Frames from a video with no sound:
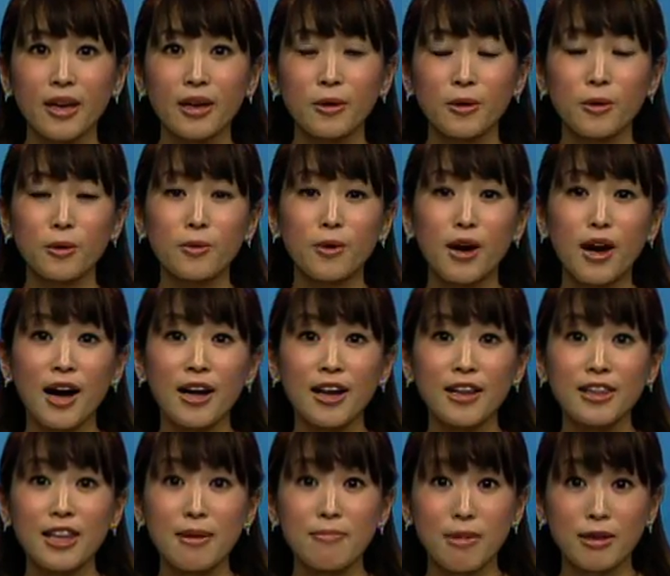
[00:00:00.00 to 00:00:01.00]
今日は晴
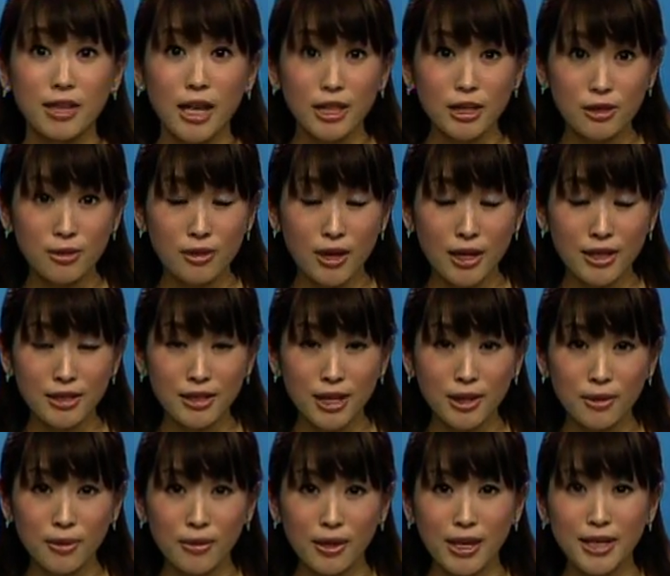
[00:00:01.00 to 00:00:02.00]
れて真夏の暑
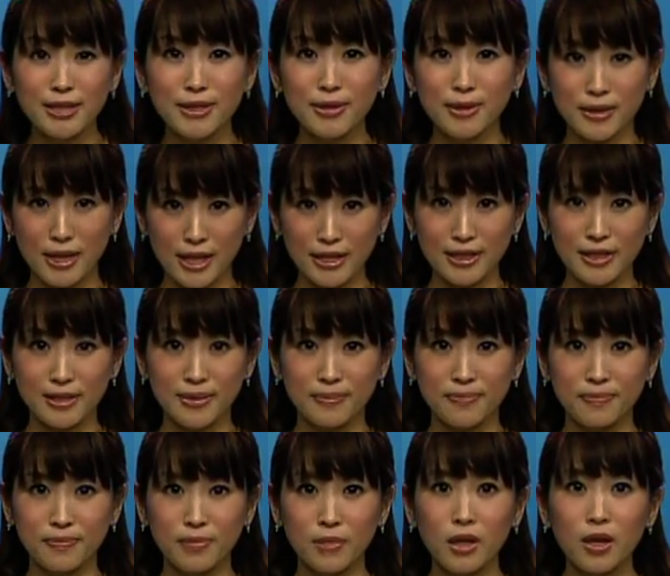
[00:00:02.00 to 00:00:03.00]
さとなりそうで
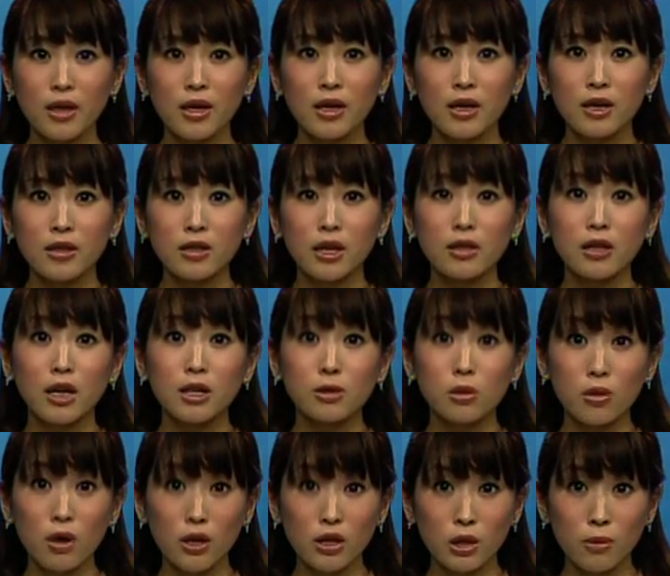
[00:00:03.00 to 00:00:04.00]
すただ
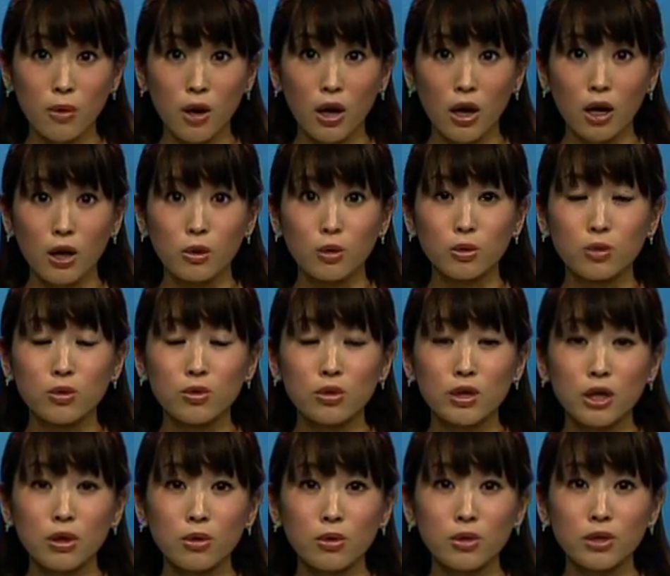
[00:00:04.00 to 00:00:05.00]
空にはゆっく
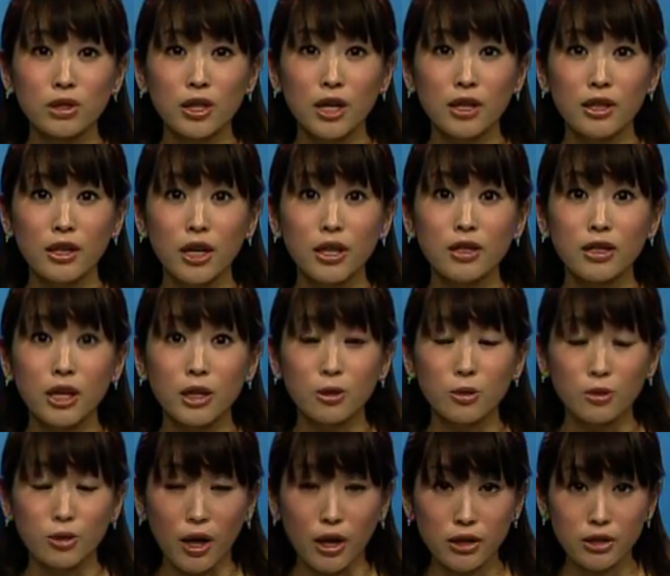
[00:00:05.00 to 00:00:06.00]
りとした天気
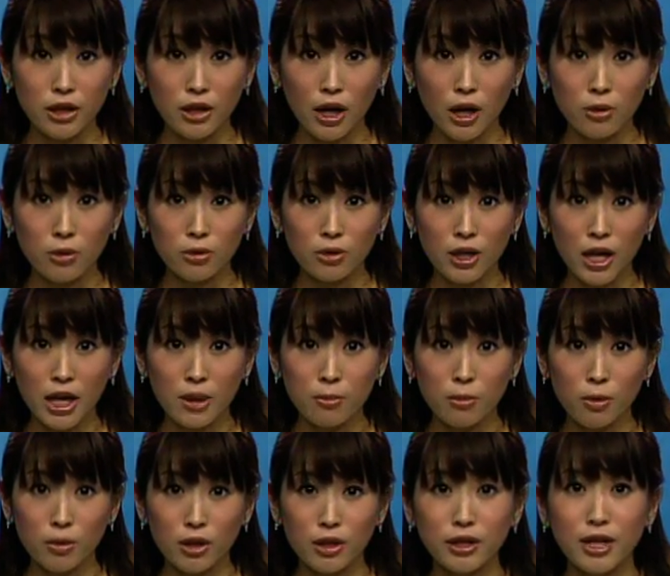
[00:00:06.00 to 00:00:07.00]
下り坂のサイン
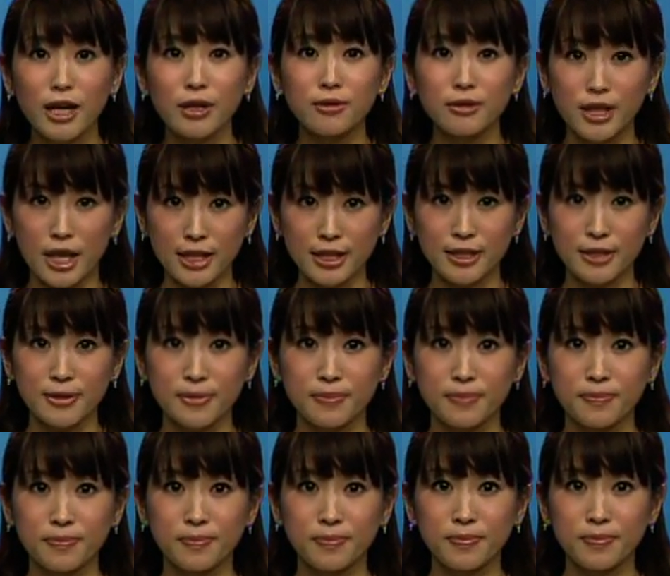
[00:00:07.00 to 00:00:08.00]
も出ているんです
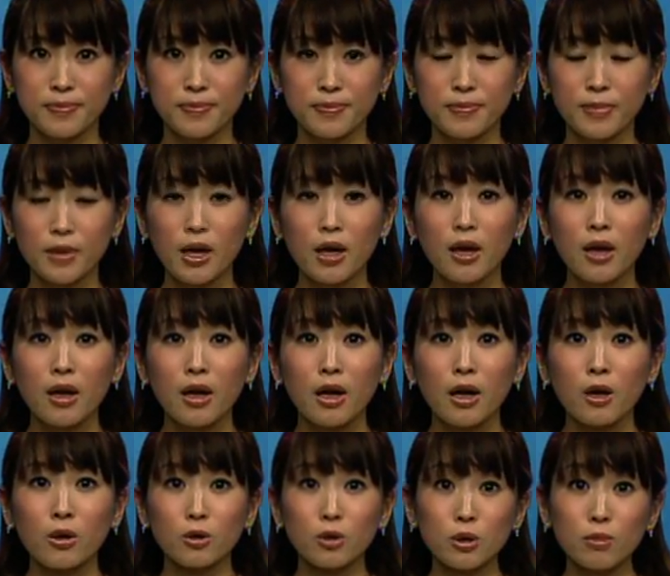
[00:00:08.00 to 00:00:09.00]

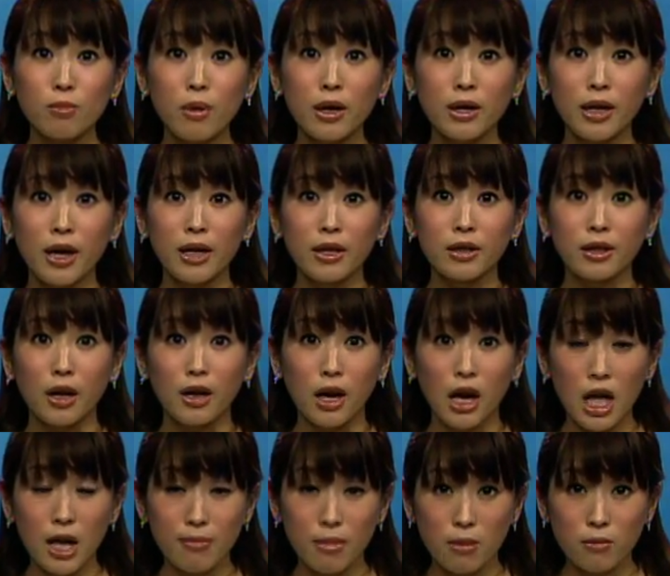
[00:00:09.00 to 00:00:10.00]
群馬県
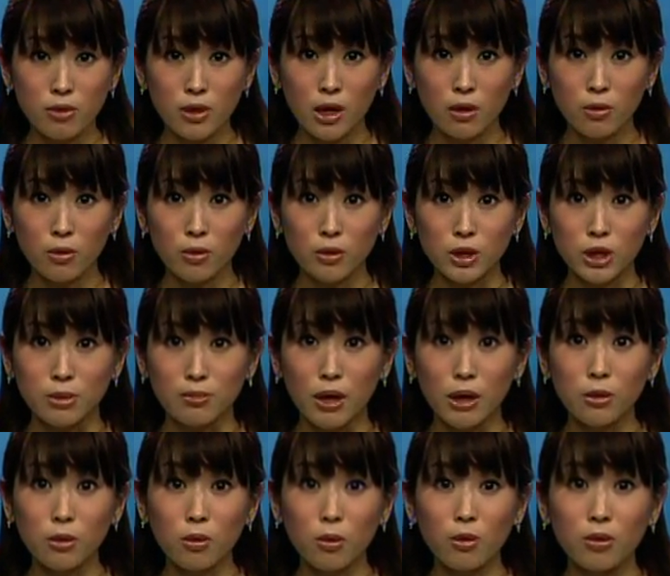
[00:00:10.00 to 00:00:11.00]
高山村の
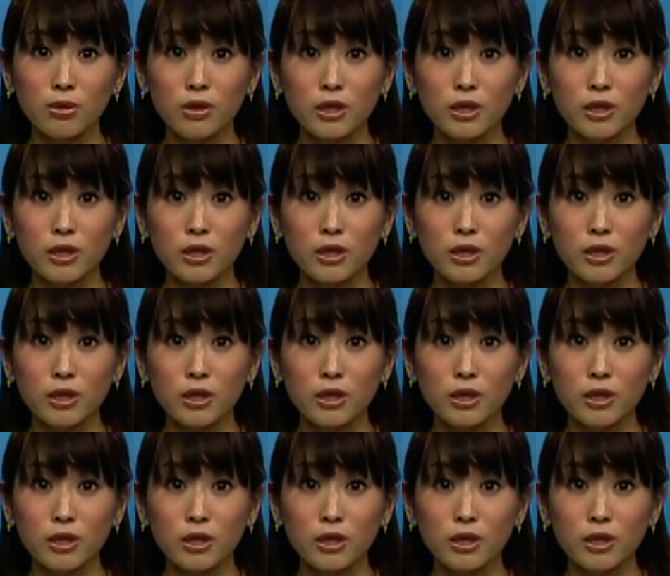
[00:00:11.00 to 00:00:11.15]
島太郎